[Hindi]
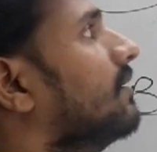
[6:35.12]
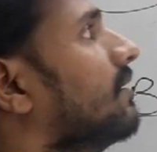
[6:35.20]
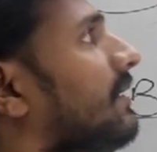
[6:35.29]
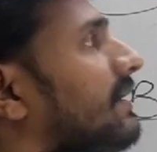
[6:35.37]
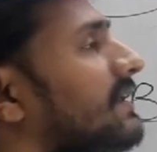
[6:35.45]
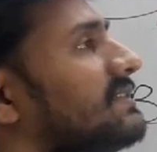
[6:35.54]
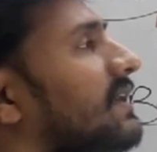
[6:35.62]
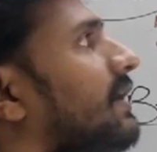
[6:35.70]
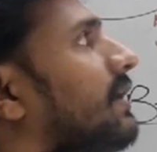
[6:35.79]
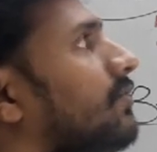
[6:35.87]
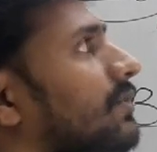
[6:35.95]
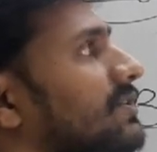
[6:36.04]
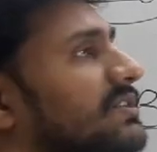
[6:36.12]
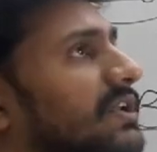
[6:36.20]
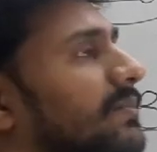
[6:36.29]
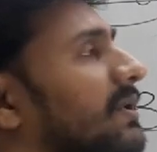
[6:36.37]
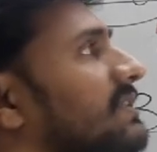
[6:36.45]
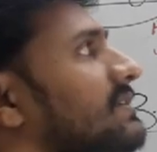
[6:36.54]
कंडीशन है वो
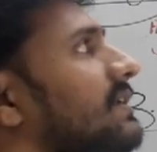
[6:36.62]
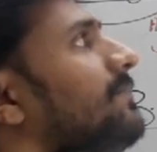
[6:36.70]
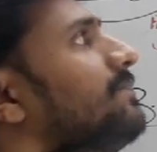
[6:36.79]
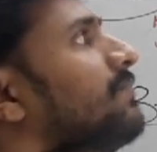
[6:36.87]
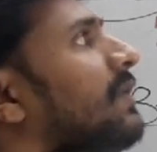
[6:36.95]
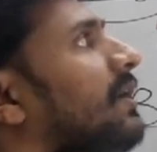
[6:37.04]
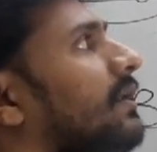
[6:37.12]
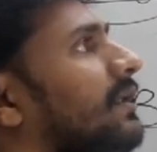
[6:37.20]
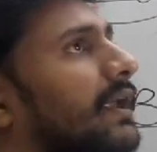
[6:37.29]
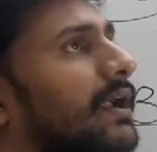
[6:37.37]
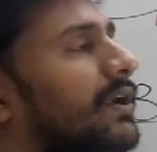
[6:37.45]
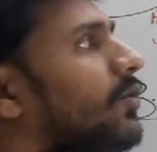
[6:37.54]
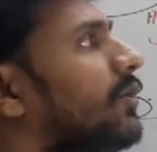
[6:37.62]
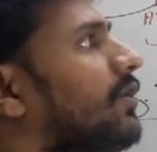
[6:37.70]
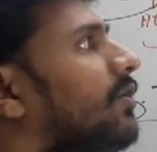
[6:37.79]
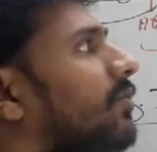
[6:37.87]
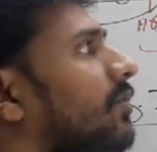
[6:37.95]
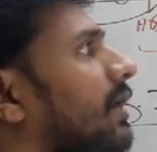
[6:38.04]
स्टेबल से निगेटिव की
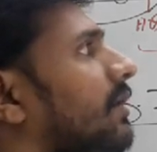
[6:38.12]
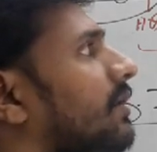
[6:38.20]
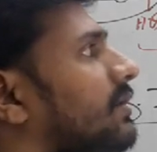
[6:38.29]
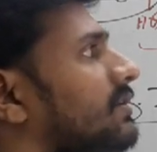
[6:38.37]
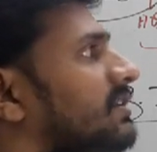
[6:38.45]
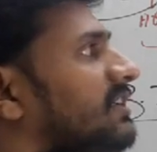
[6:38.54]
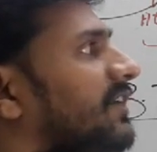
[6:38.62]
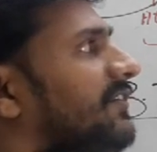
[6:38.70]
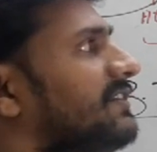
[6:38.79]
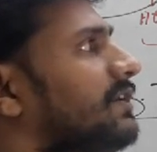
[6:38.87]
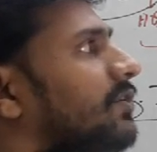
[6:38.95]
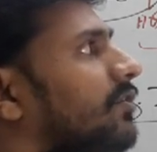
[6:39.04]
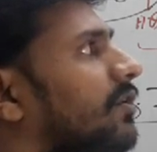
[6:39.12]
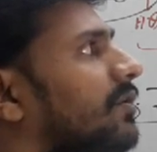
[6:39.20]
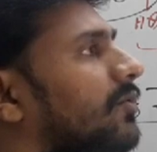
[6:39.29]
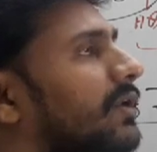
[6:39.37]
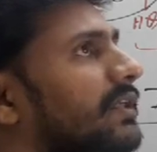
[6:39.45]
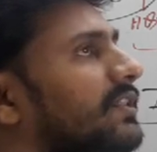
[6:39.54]
ओर बोला डेफिशिएट उन्होंने
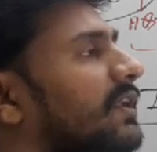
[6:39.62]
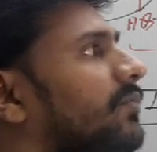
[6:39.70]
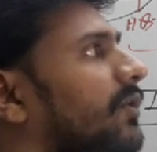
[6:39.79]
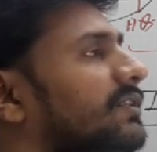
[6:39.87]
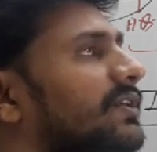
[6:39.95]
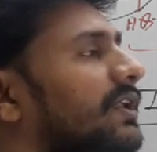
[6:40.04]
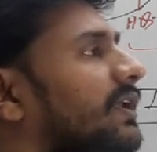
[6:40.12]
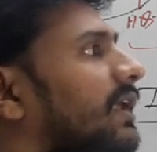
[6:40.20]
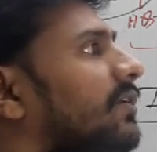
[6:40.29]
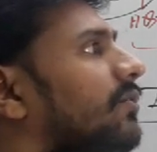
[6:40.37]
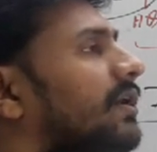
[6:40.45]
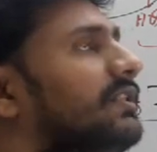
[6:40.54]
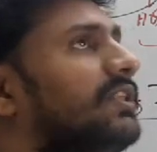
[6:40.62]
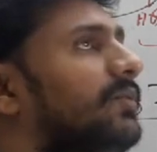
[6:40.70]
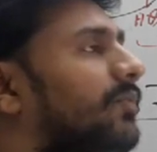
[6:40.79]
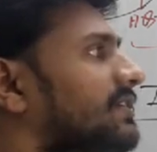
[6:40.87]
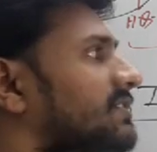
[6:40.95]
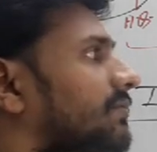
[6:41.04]
बोला 3.3 नहीं होगा
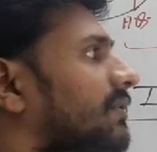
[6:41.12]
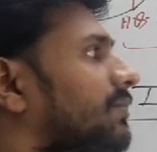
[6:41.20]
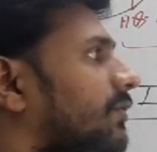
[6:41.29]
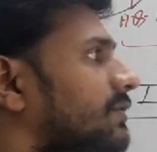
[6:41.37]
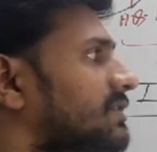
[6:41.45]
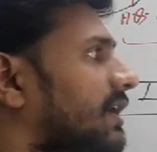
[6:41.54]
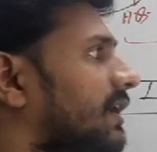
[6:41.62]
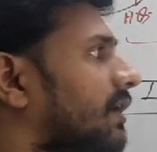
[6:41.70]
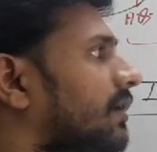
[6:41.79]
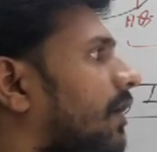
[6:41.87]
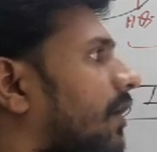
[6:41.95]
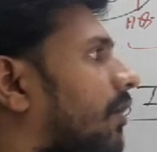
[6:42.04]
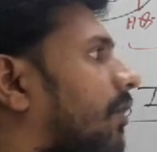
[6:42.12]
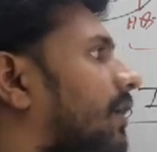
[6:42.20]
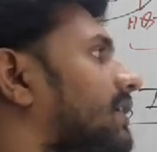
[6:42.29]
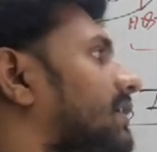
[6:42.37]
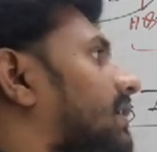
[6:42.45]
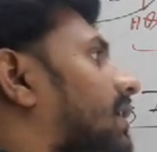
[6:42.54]
3.7 पहुंच जाएगा
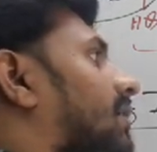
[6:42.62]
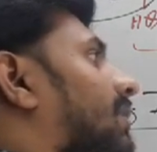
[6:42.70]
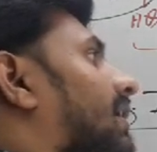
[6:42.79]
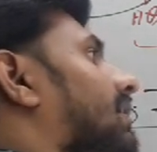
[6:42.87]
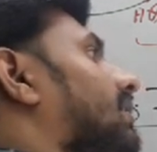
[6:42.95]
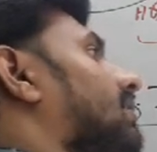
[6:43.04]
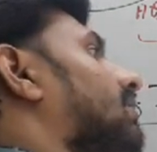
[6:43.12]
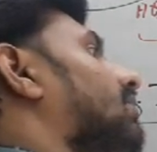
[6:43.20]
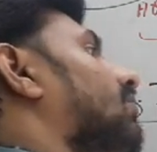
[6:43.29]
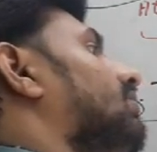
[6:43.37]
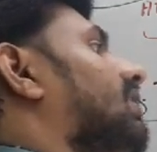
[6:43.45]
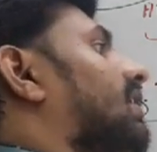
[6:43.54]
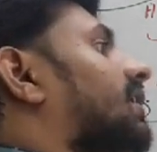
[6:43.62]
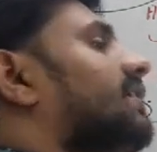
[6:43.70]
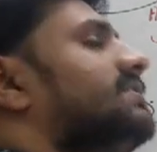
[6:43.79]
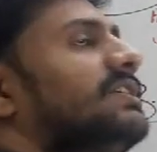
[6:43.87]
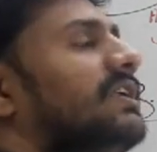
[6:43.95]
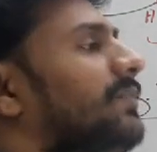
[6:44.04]
और ये हमारे ग्रोथ रेट
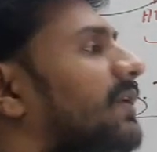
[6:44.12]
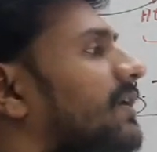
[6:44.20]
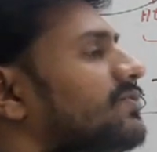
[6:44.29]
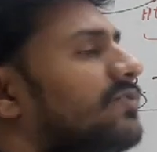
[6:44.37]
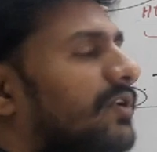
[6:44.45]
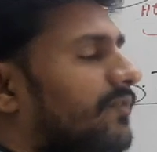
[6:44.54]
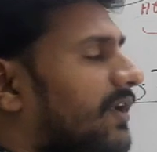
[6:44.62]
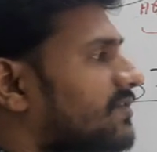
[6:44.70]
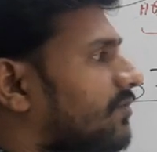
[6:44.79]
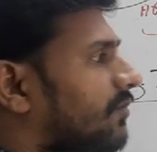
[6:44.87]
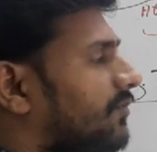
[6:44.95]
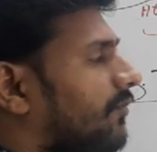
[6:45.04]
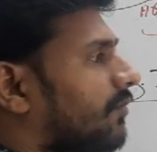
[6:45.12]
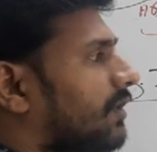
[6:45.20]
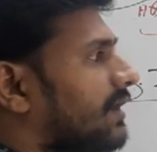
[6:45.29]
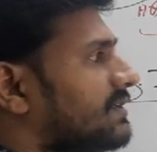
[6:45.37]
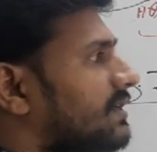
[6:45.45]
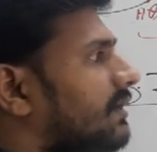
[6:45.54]
है जीडीपी के जो रिवाइज ग्रोथ
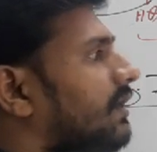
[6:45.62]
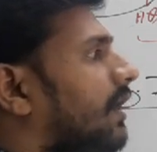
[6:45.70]
फोरकास्ट है